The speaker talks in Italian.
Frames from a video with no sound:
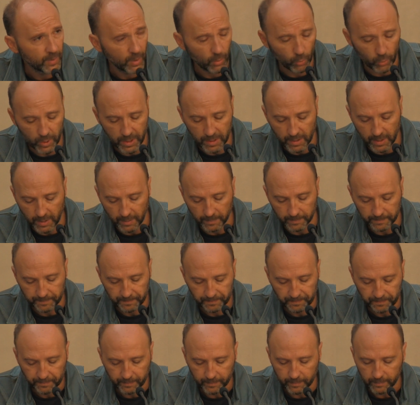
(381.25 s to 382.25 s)

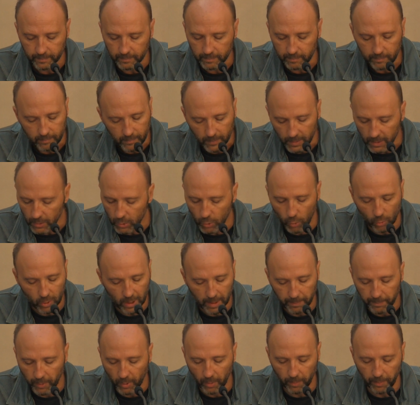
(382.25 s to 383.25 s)
Quindi
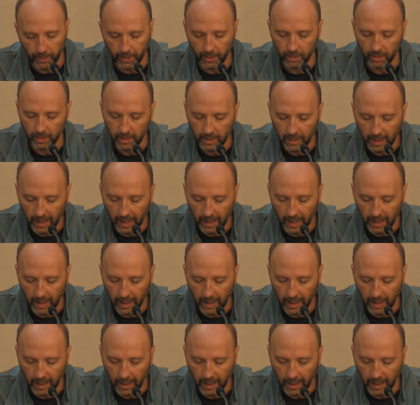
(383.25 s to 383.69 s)
tocca proprio